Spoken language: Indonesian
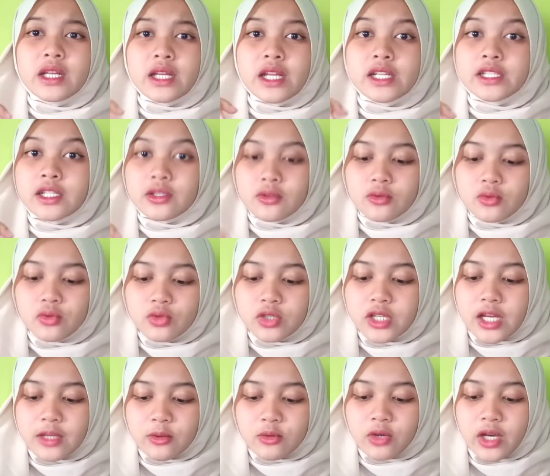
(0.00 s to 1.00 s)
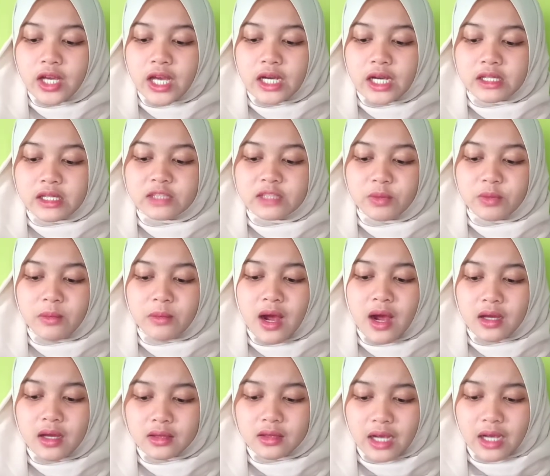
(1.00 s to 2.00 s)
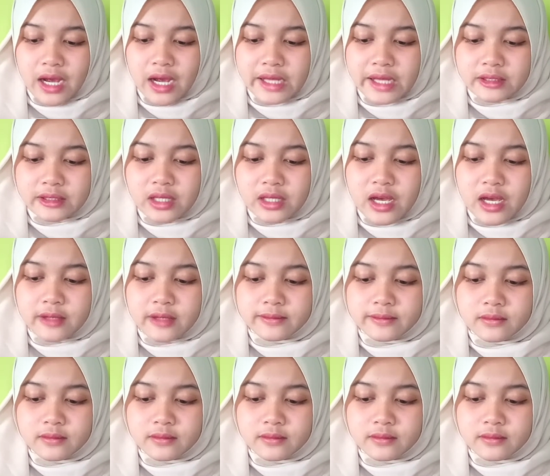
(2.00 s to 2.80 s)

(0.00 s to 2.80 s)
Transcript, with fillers: di situ tuh dia tuh kayak crispy banget kan dan